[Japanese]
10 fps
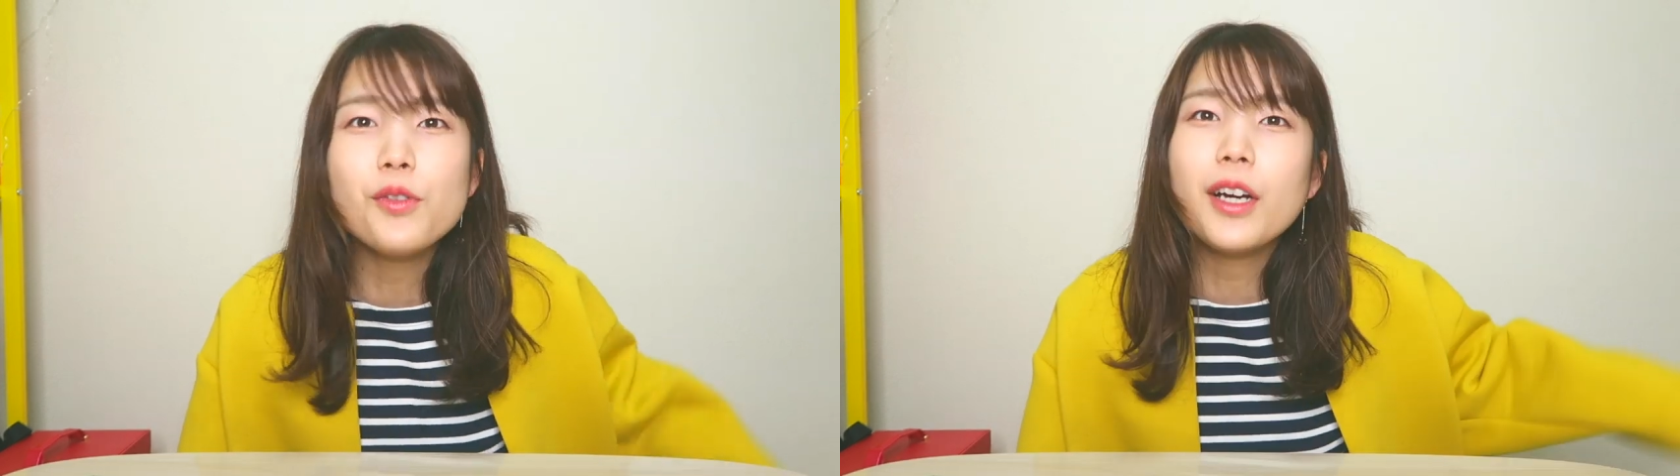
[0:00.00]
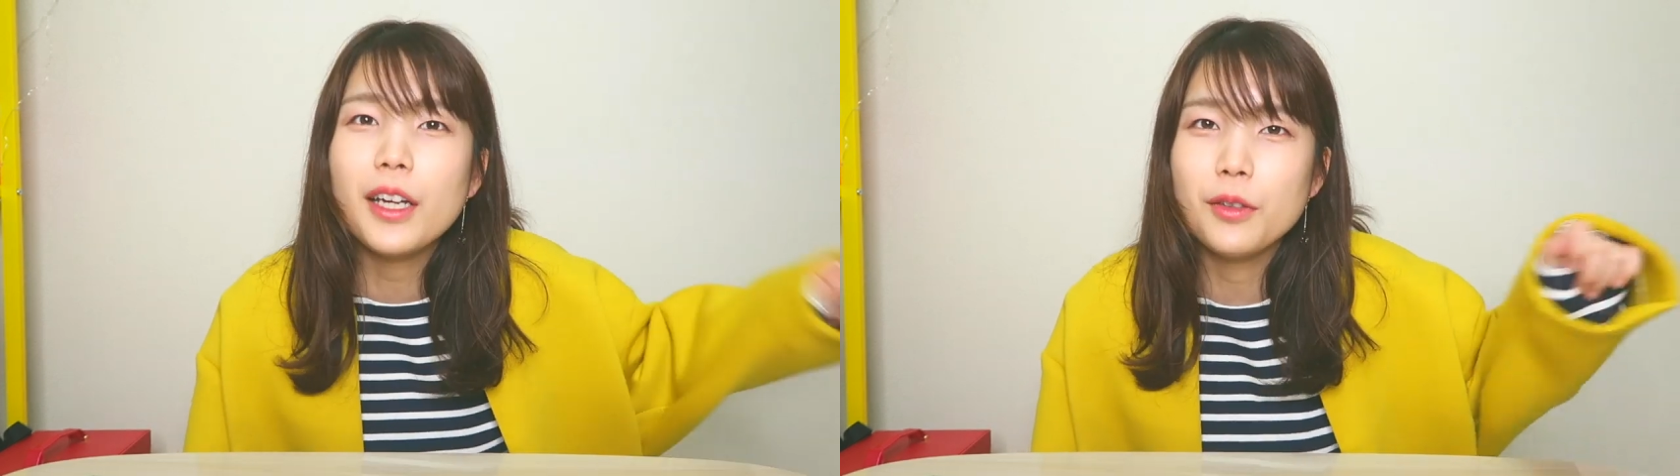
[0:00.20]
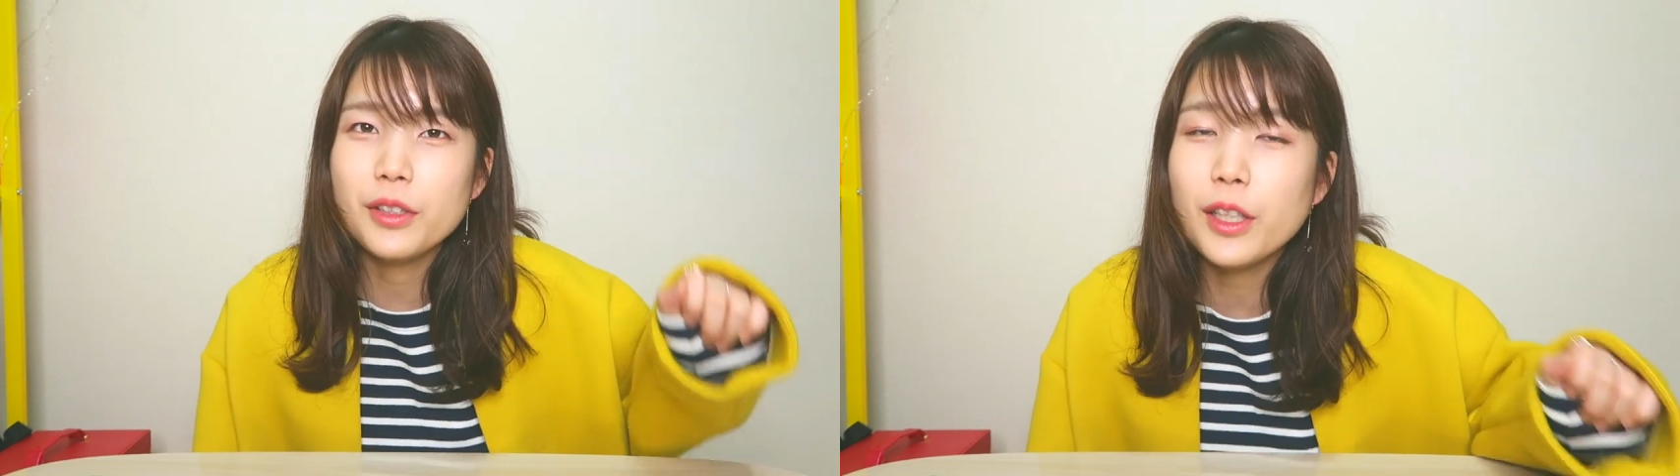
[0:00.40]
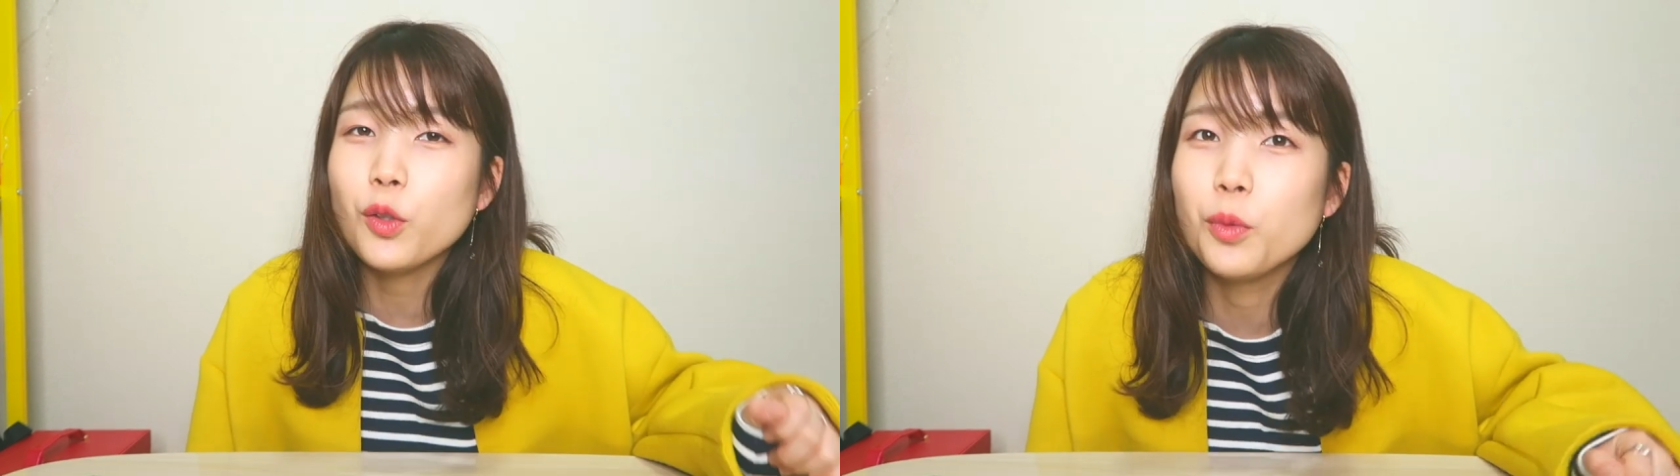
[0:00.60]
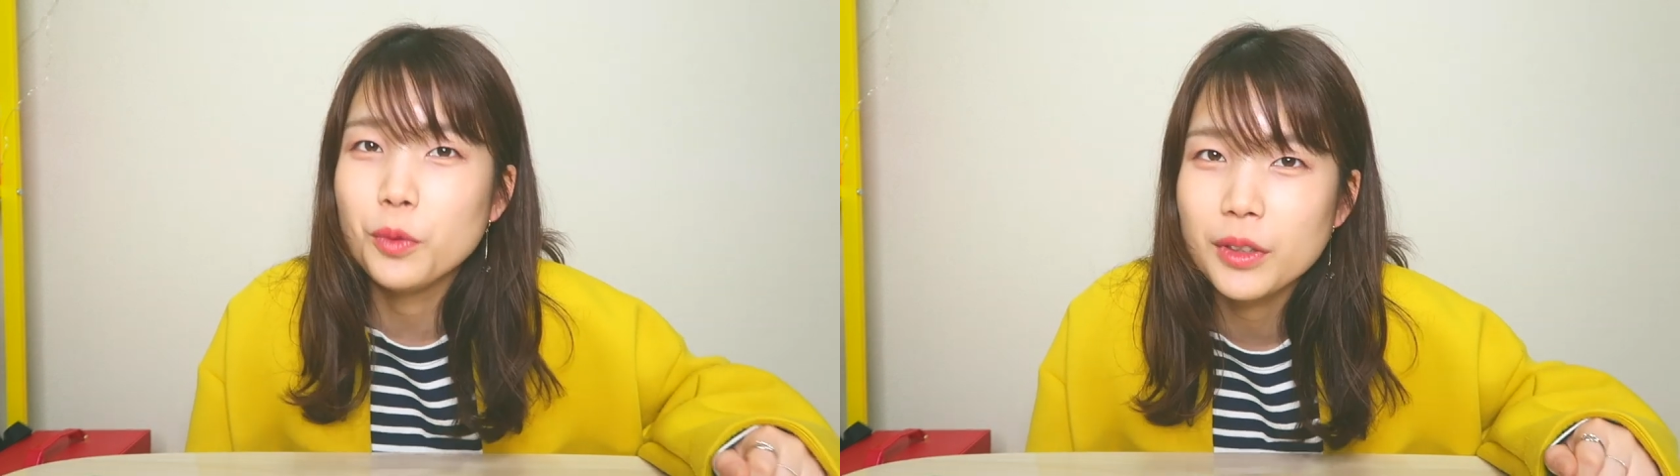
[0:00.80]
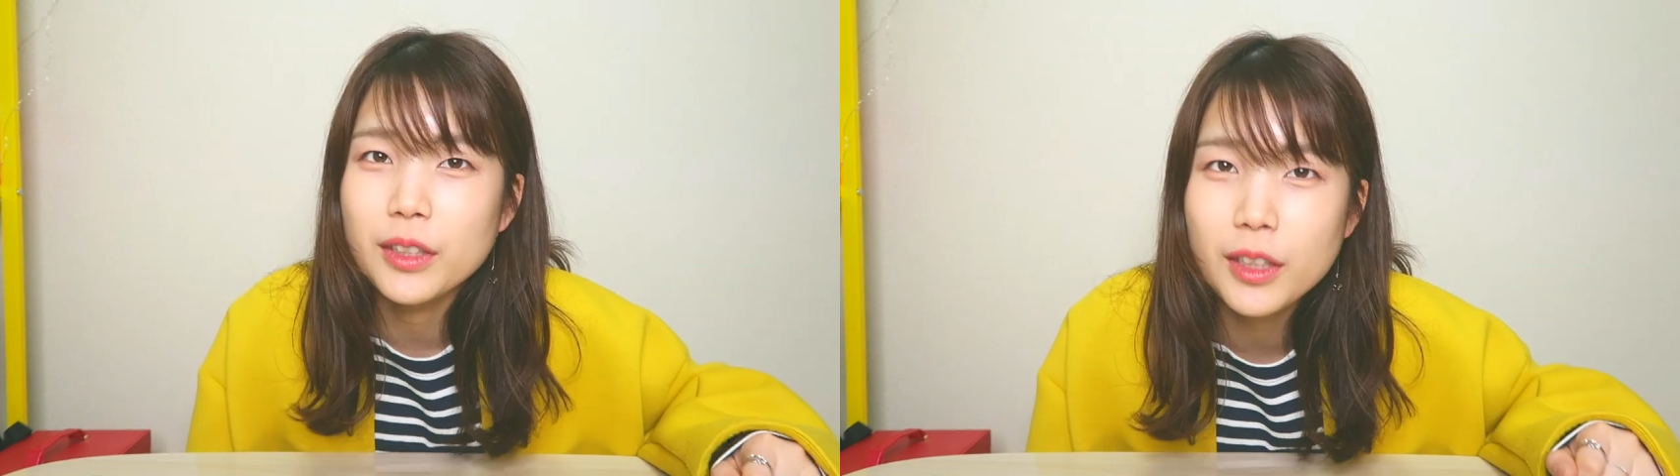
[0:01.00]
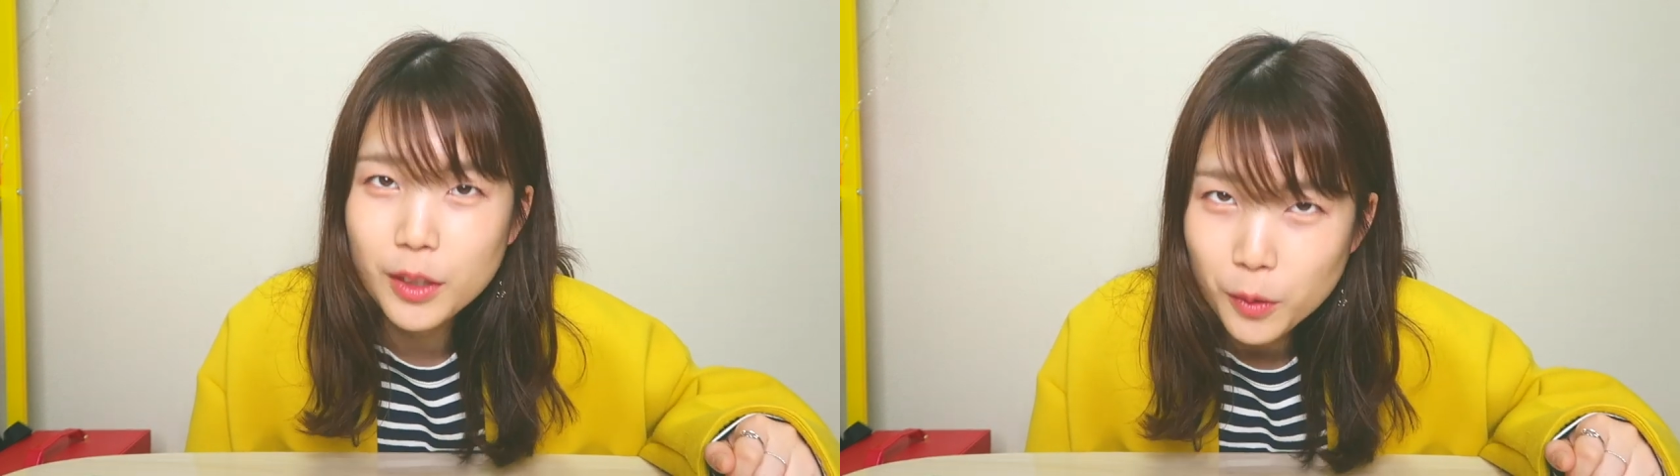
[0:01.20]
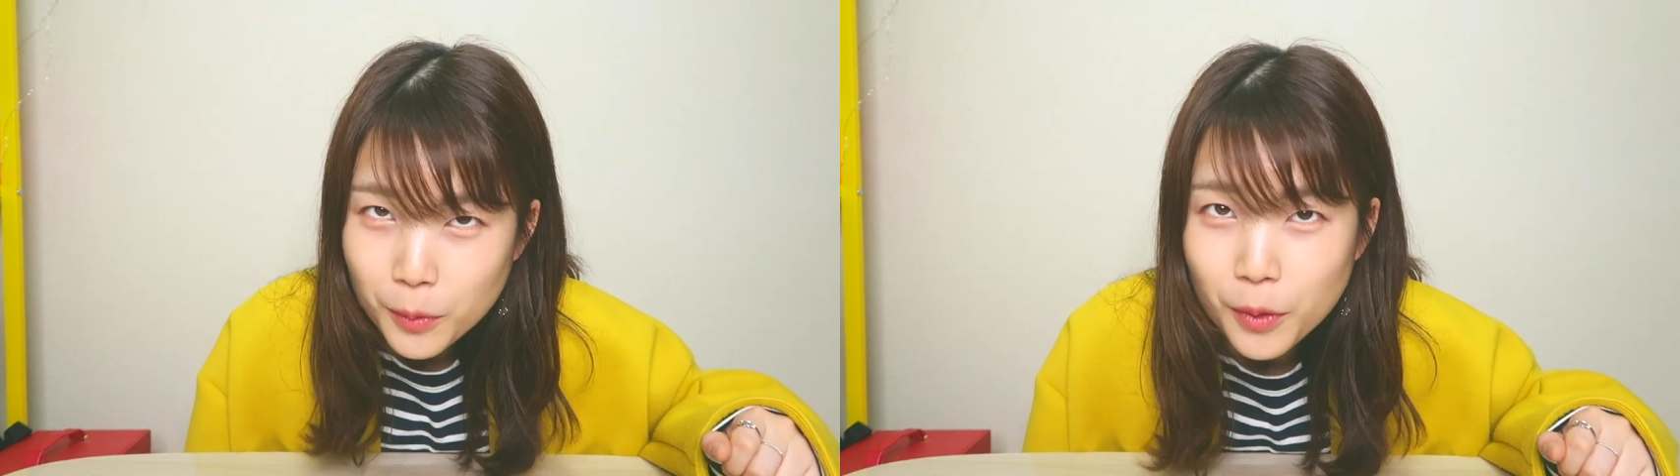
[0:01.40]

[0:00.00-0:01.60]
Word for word: 紹介をしたと思うんですけれど